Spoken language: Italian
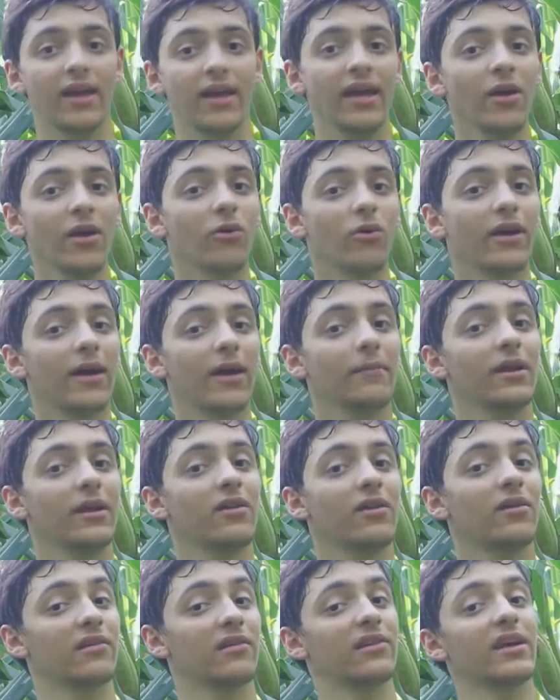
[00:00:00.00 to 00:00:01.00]
E ora a me
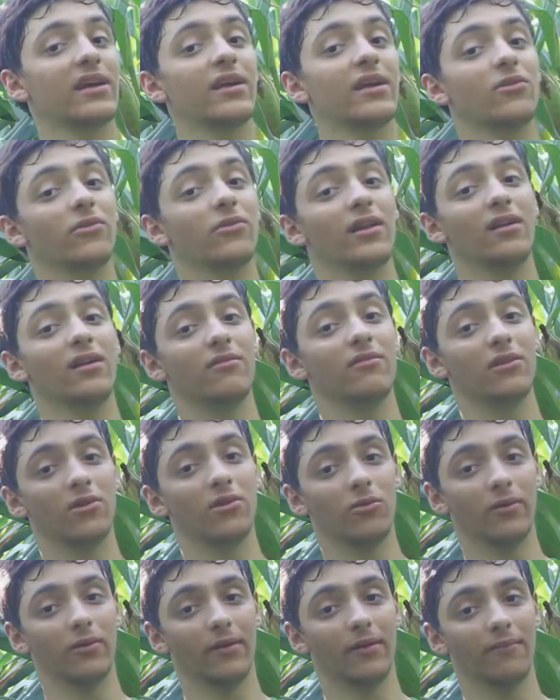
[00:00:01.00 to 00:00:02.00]
non resta che chiudere il
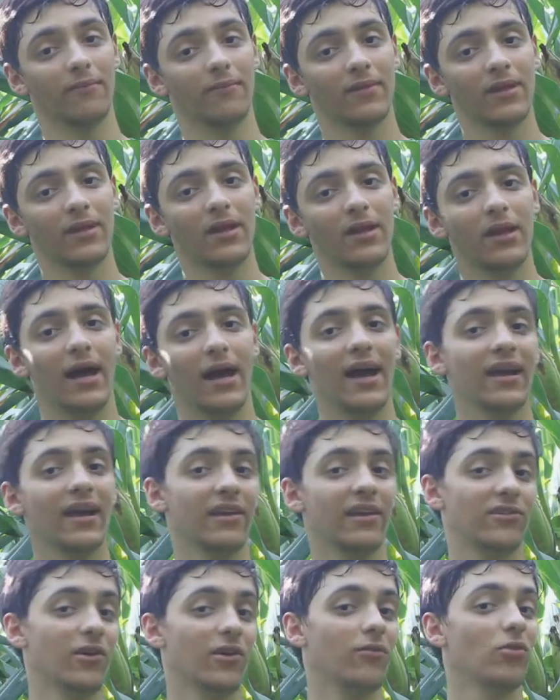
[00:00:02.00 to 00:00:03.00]
video qui,
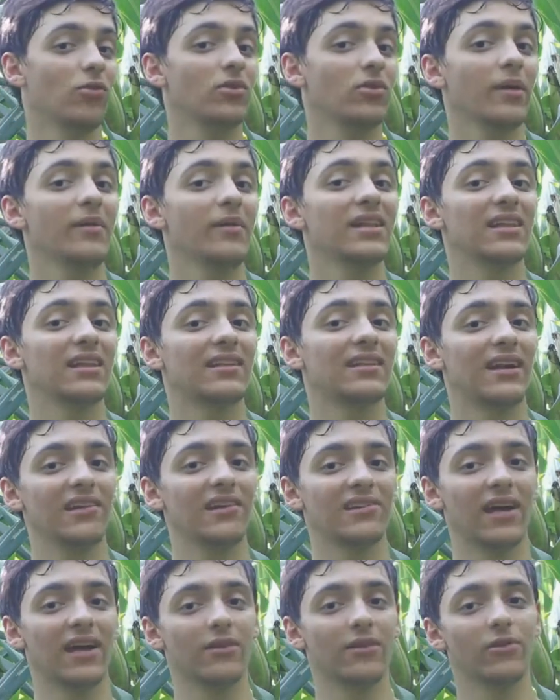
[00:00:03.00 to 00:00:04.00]
anche se ho volutamente
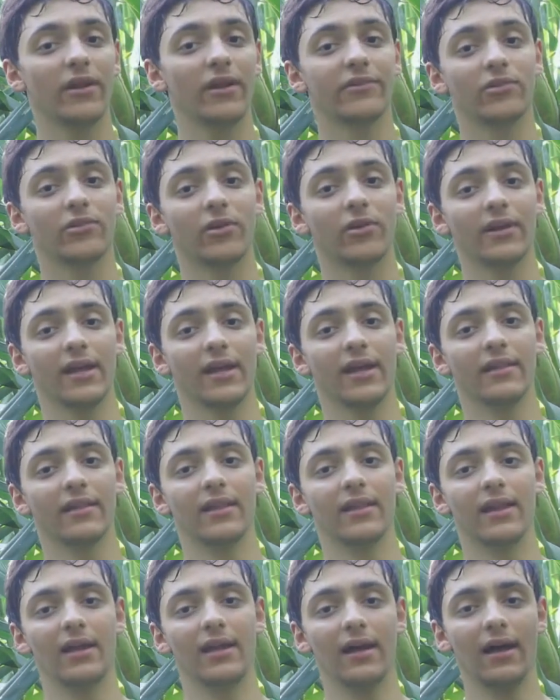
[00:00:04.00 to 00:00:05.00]
tralasciato la storia
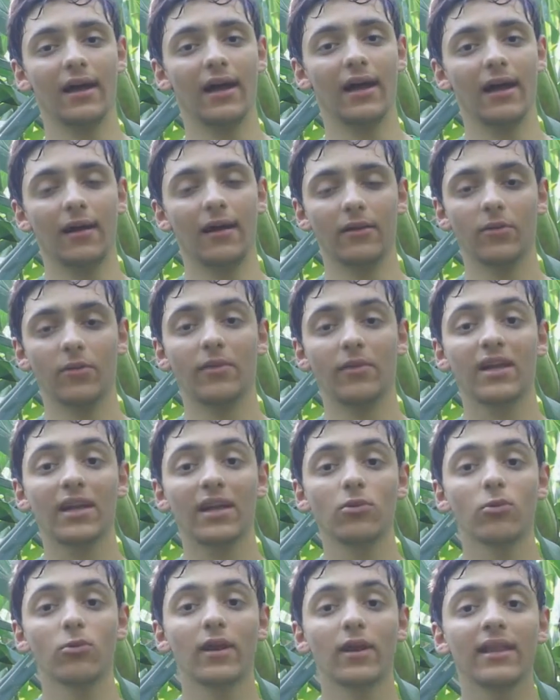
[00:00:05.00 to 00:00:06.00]
della
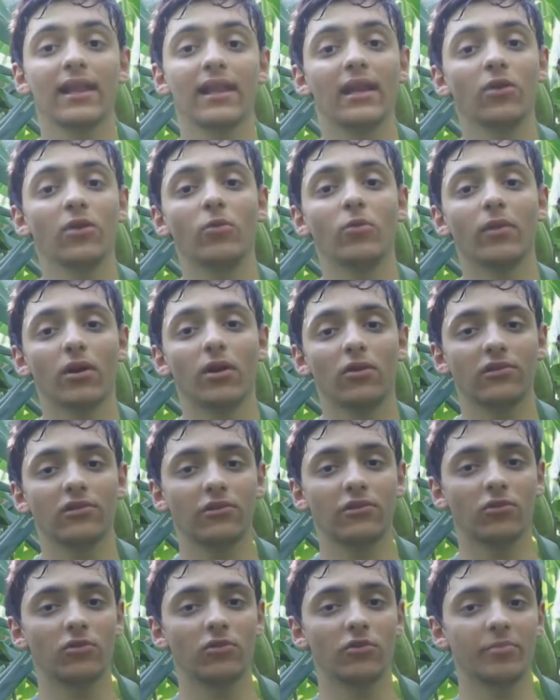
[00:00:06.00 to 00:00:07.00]
nomenclatura delle numerose
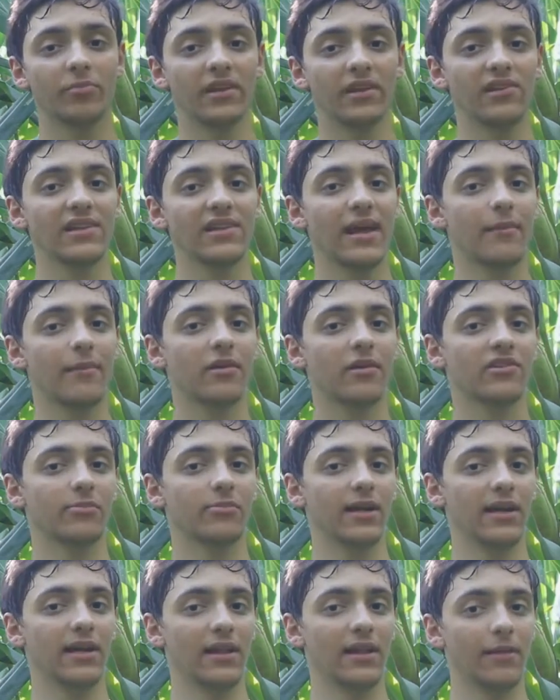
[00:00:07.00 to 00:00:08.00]
sottospecie di Abax
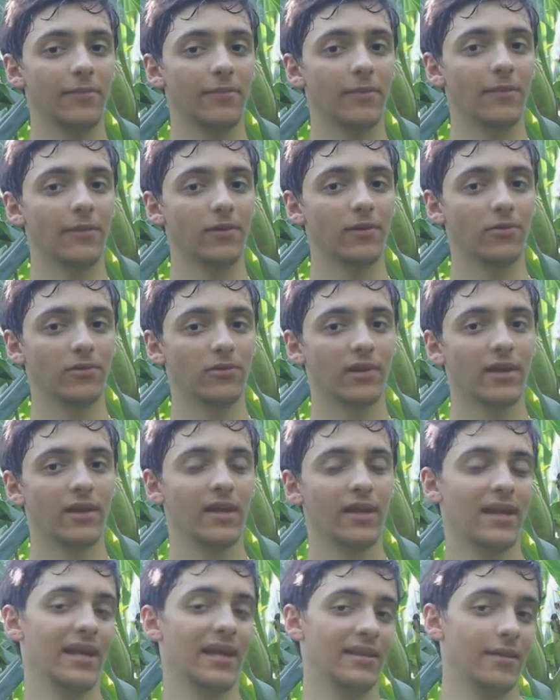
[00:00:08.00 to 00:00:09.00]
parallelepipedus,
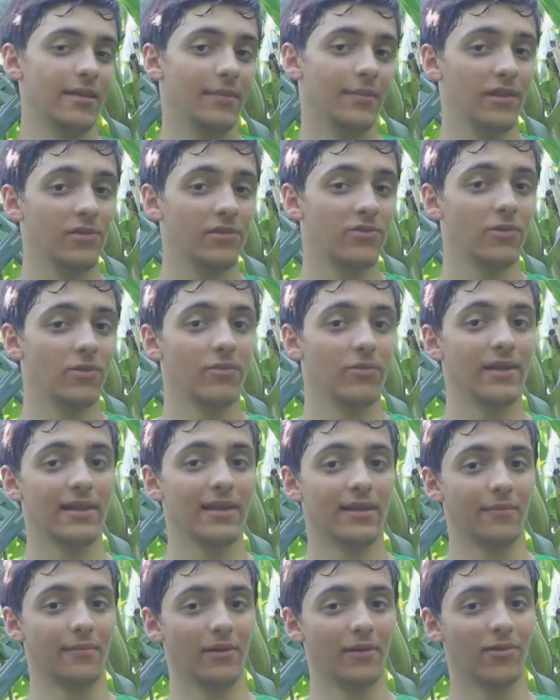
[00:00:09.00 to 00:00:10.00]
che altrimenti sto qui
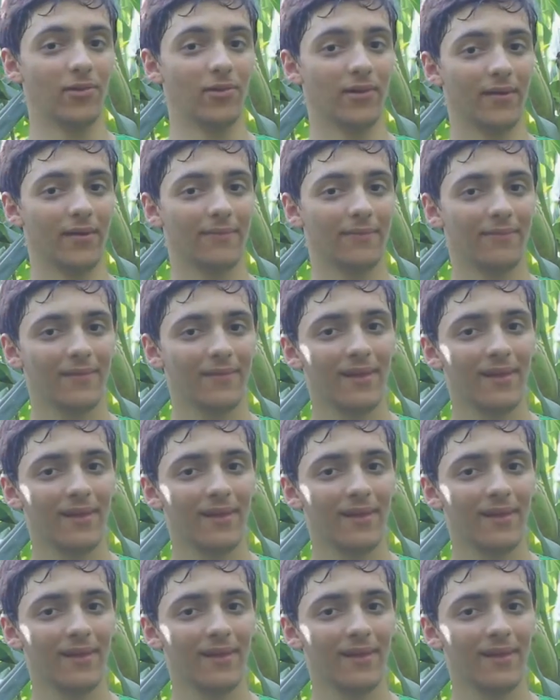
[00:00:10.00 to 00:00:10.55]
un'altra mezz'ora.